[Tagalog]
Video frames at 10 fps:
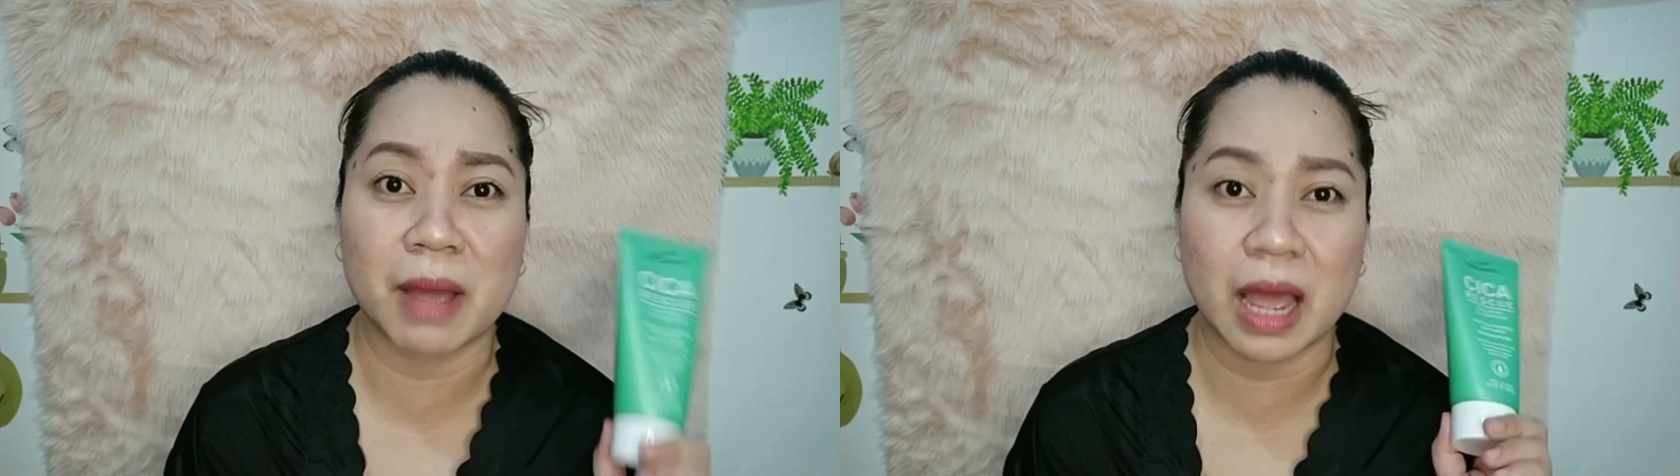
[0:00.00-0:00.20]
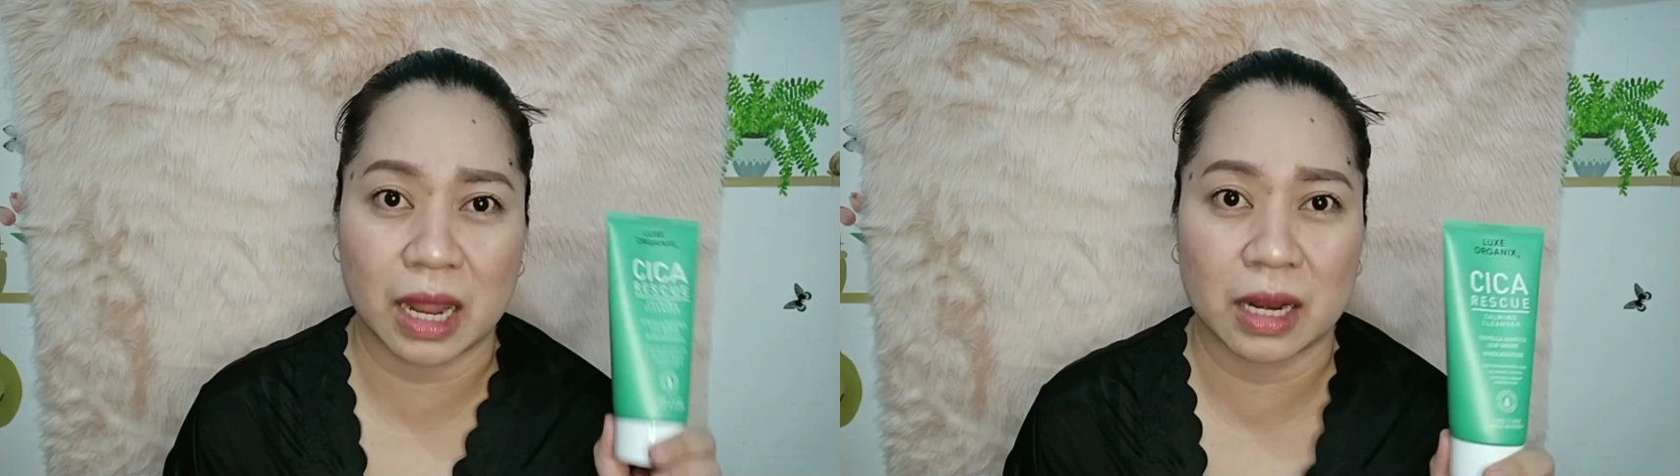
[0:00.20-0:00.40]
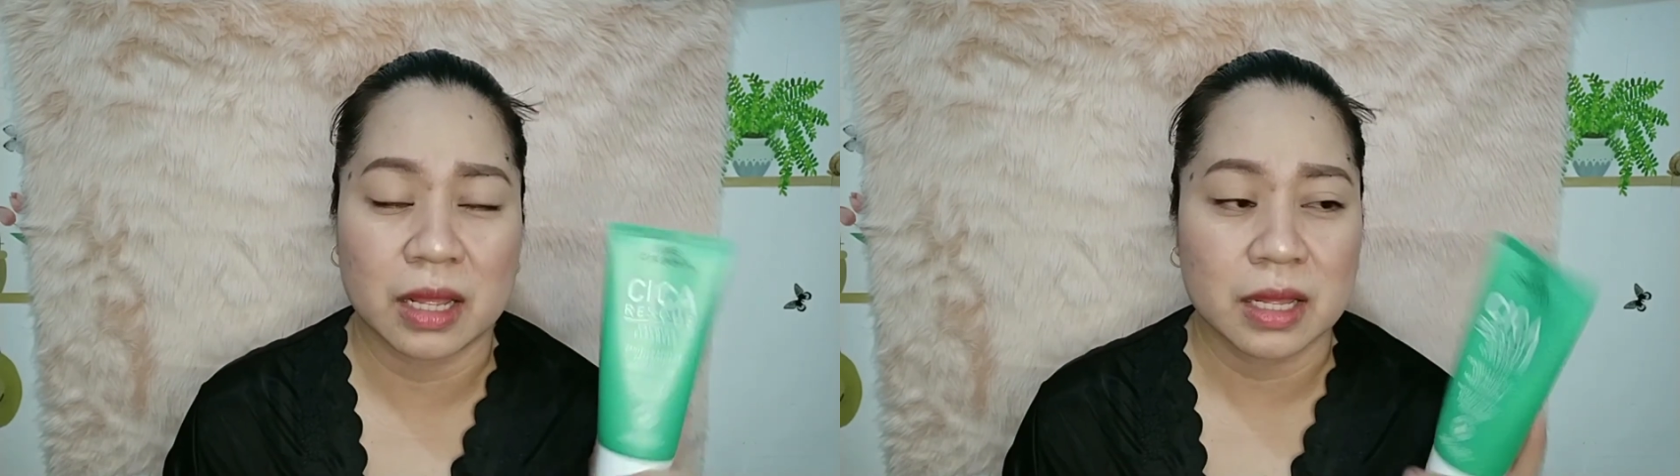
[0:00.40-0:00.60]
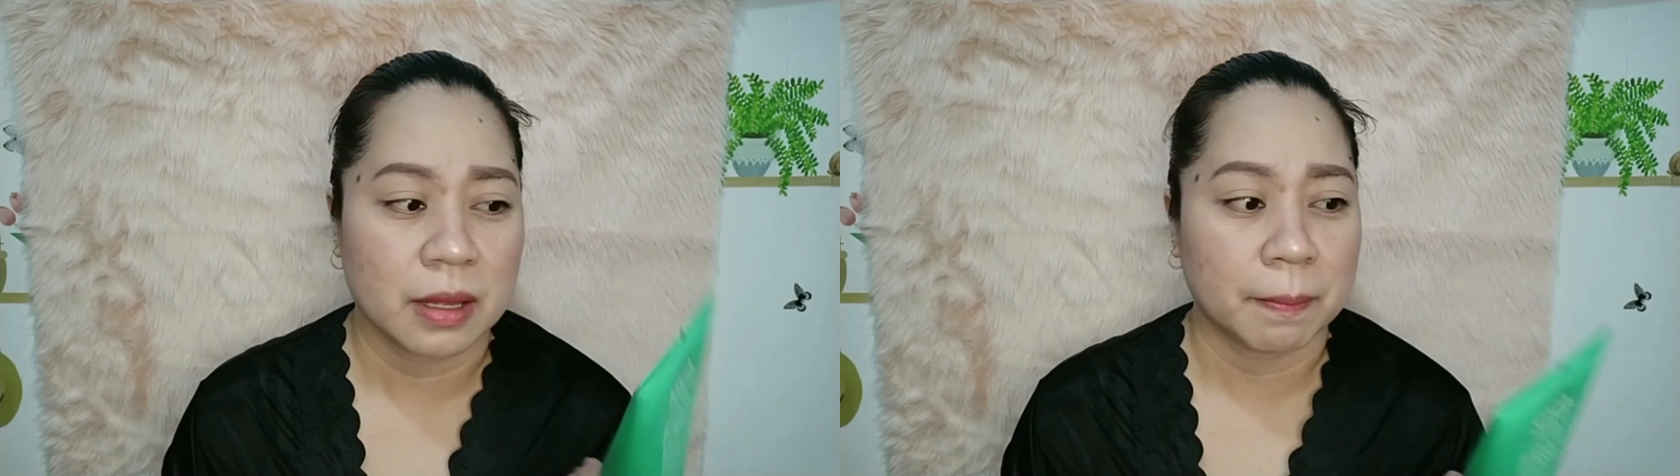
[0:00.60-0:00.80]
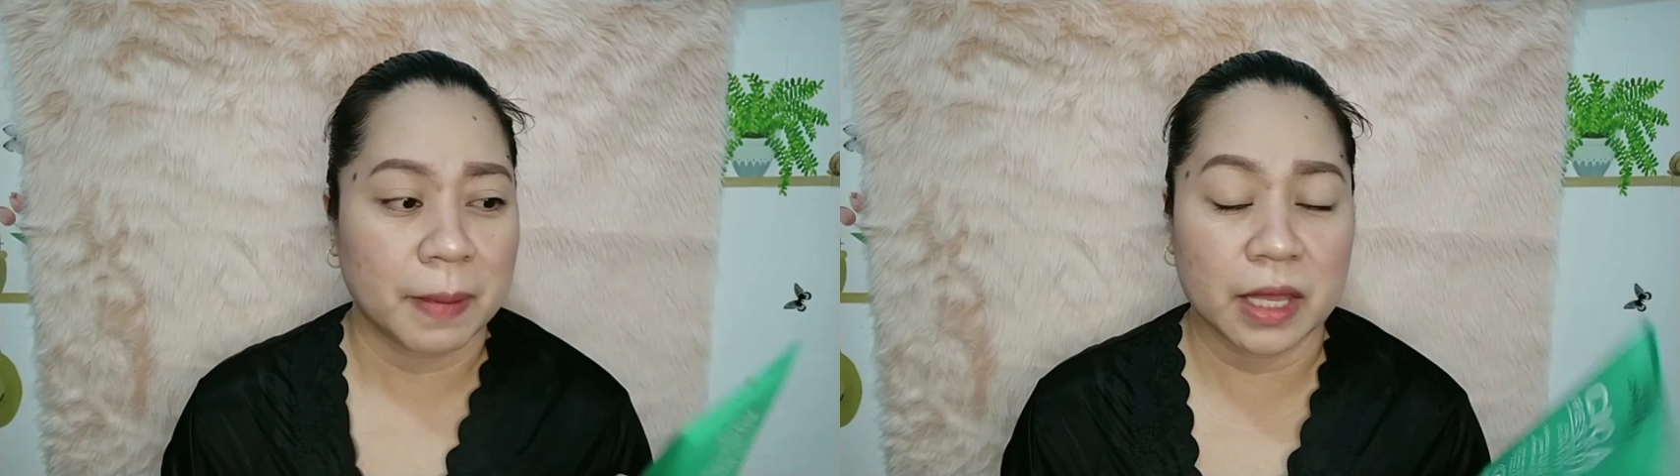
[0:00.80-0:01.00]
mahal,
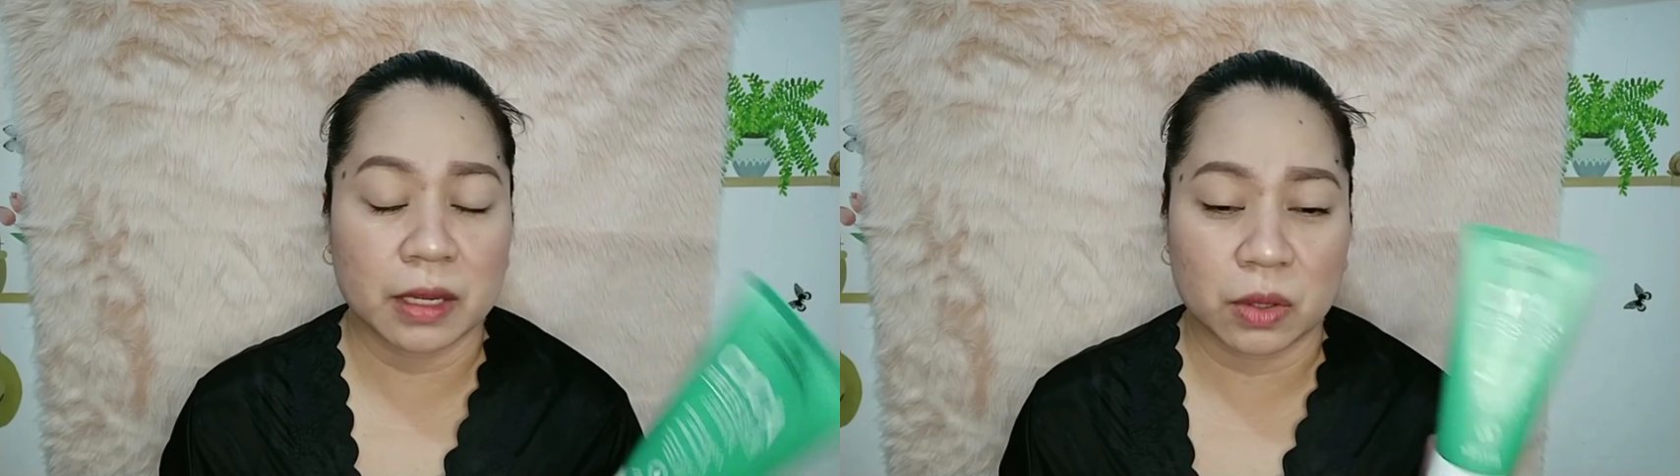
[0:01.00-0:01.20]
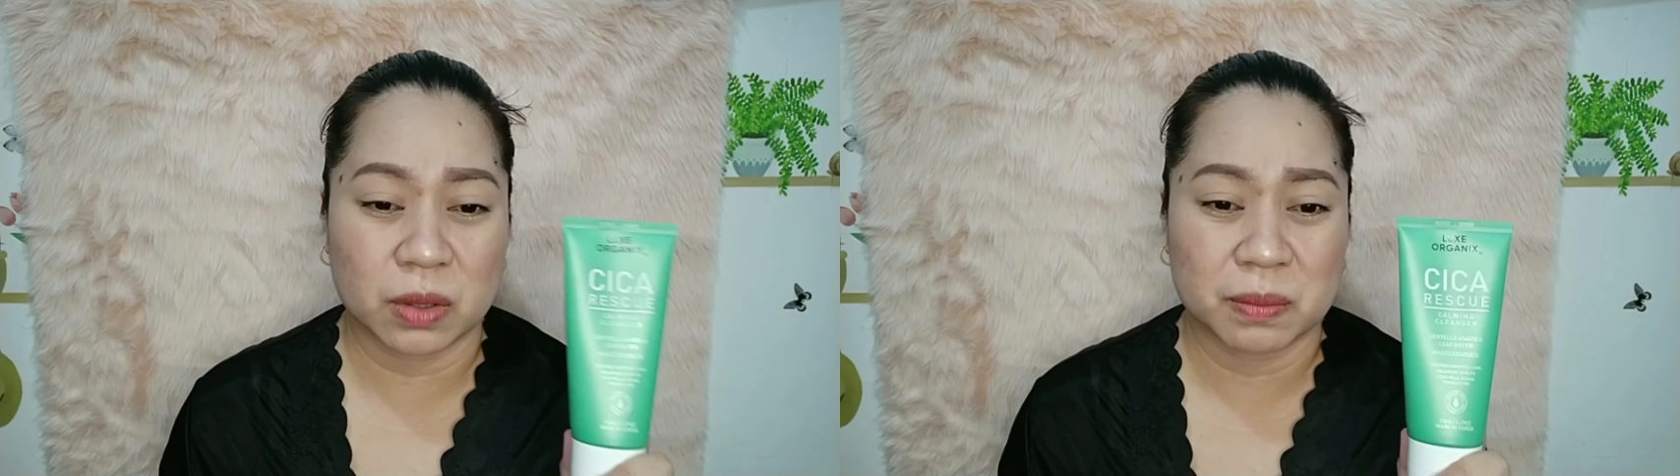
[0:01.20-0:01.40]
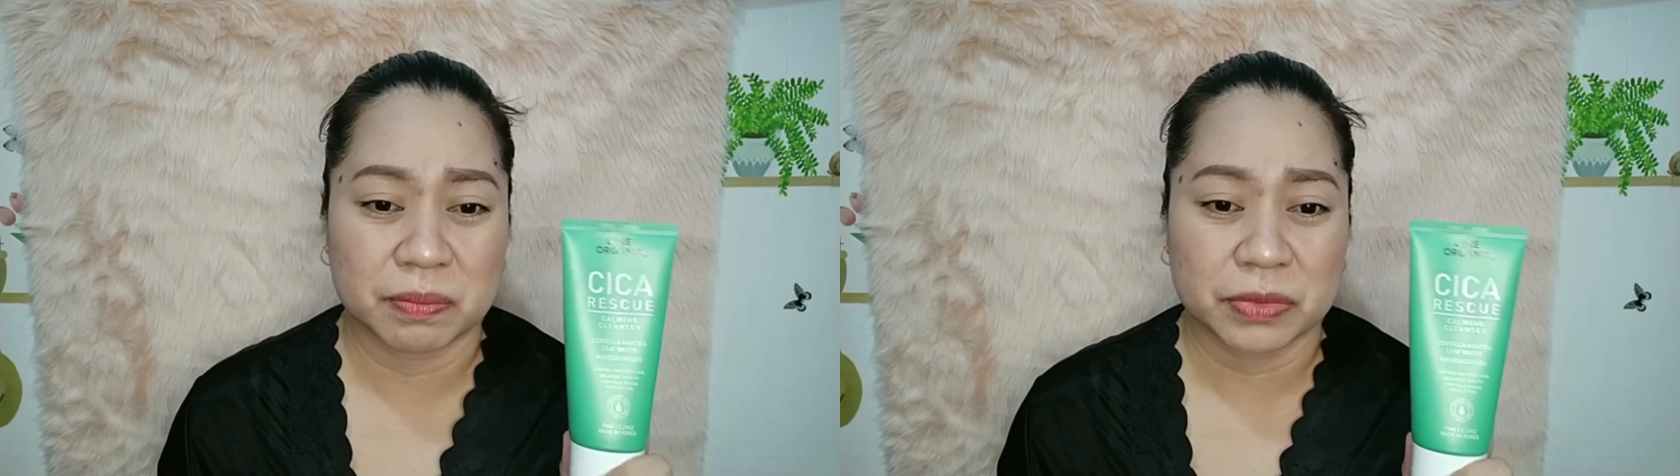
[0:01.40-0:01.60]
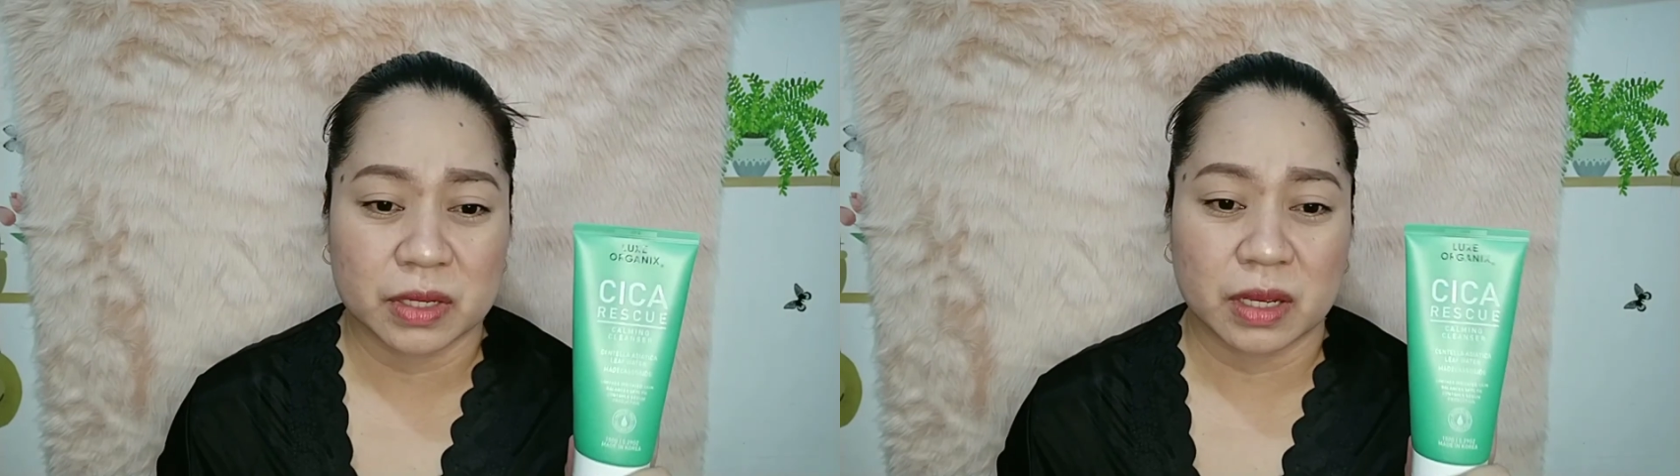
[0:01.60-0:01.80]
pero,